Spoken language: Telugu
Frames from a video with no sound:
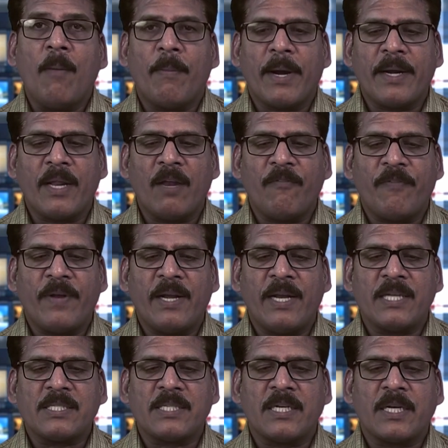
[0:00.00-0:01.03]
మండల
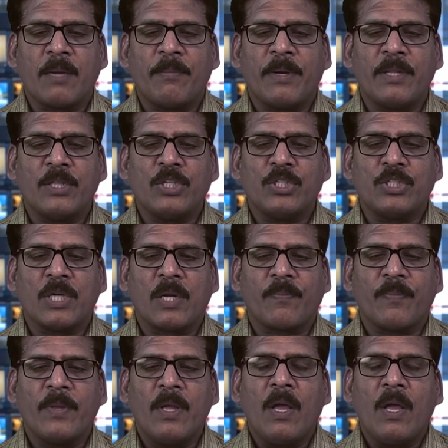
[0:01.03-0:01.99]
ఫీల్డ్ అసిస్టెంట్ అభినందించారు